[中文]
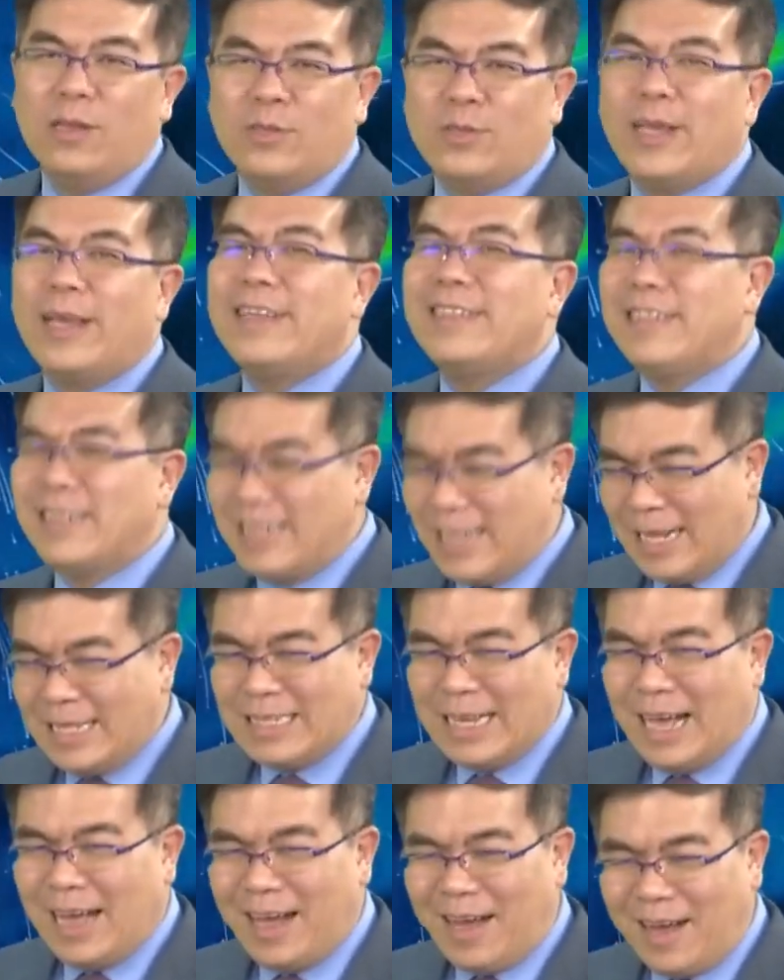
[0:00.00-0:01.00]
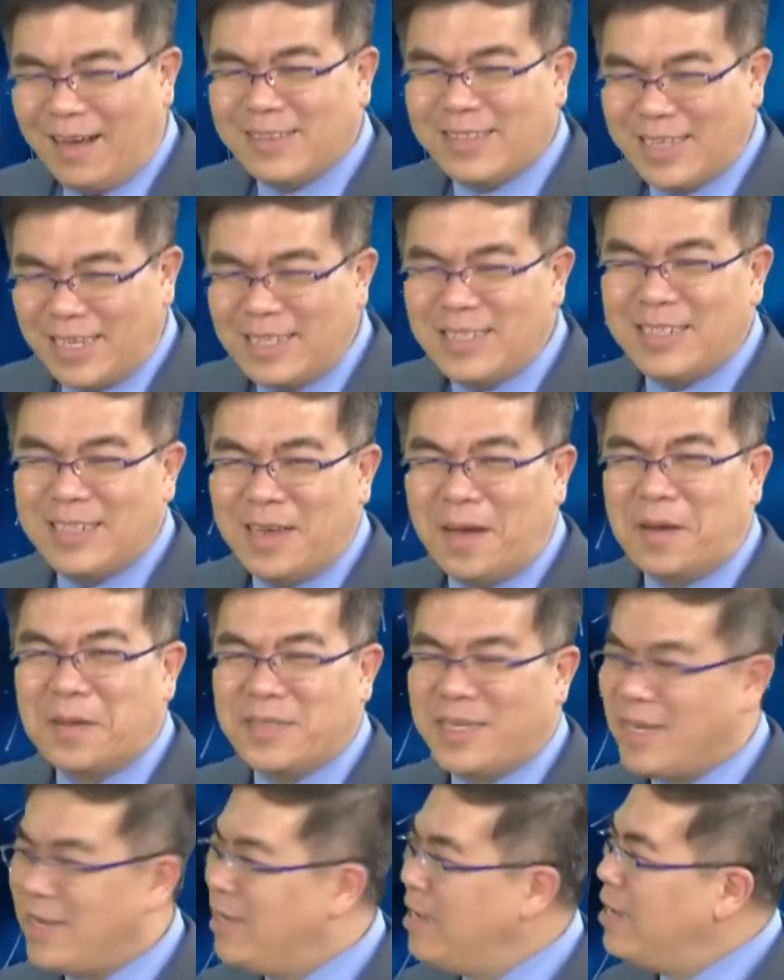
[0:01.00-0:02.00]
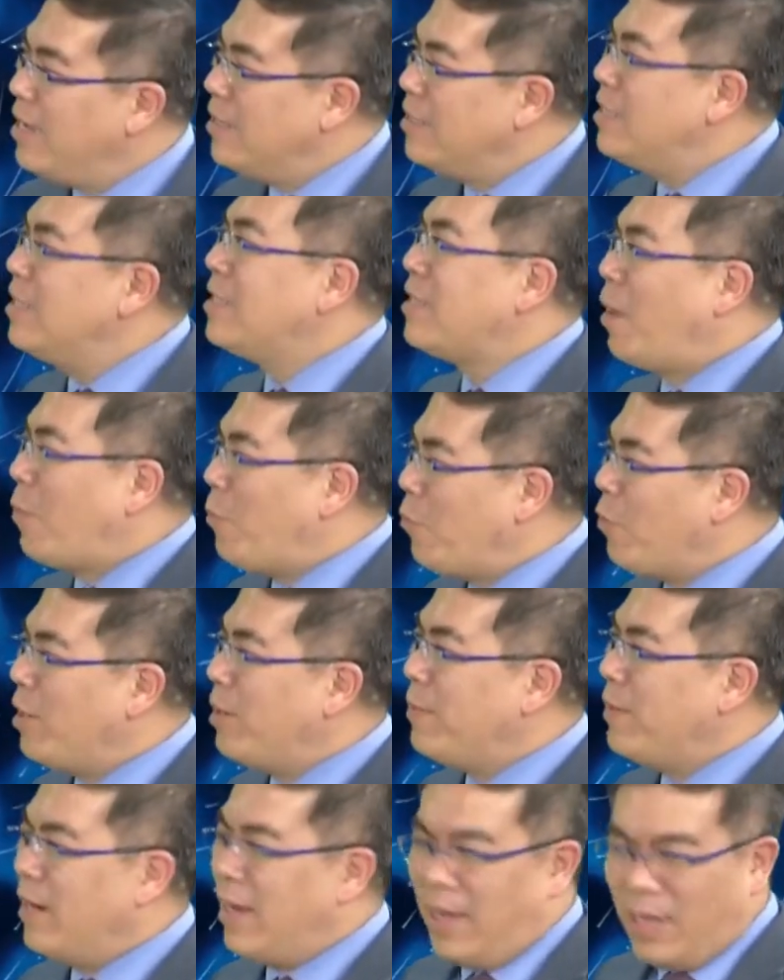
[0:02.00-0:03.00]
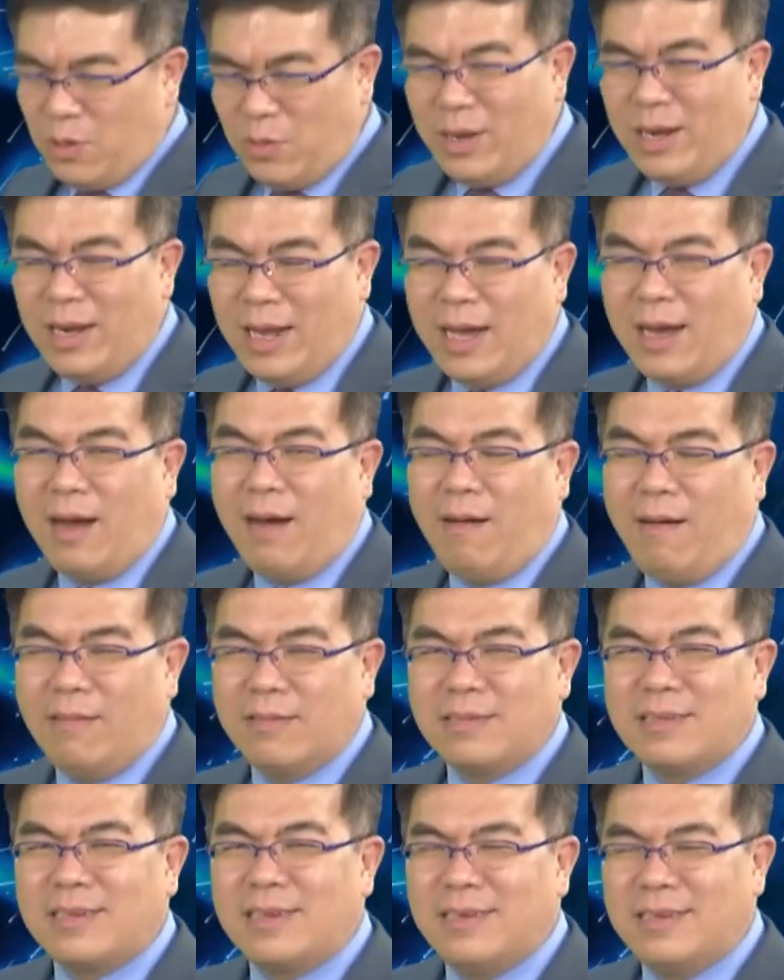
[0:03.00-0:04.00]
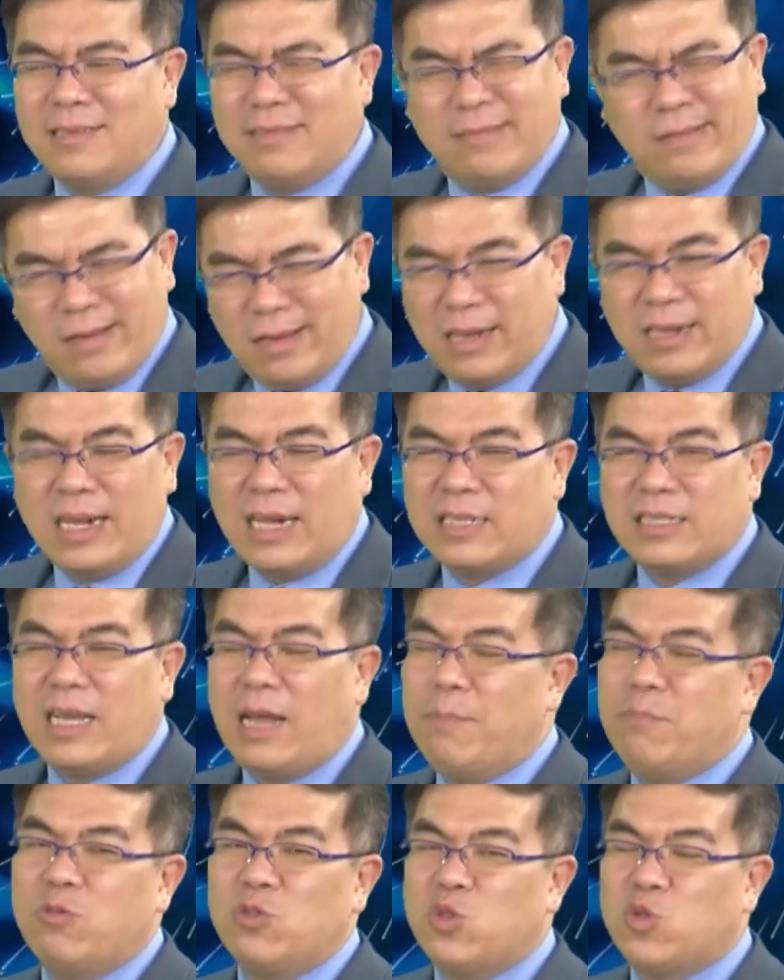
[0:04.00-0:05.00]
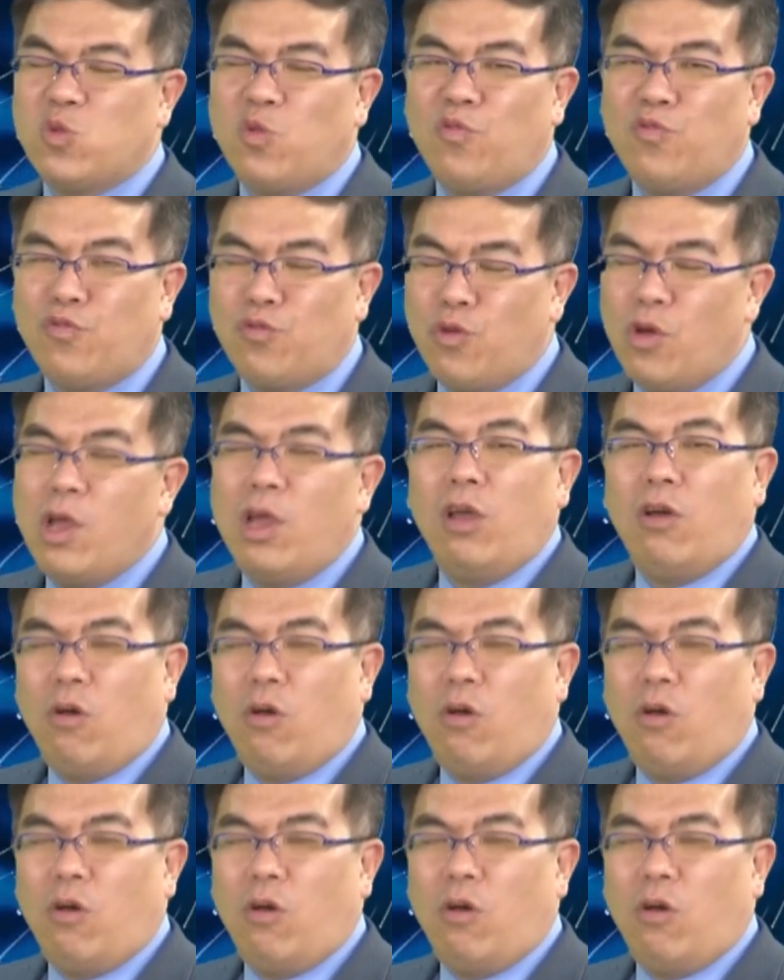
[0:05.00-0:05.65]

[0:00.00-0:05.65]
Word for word: 所以请大家好好珍惜哦，这个至少不会那么冷，因为冷哈，这个让人家很不舒服。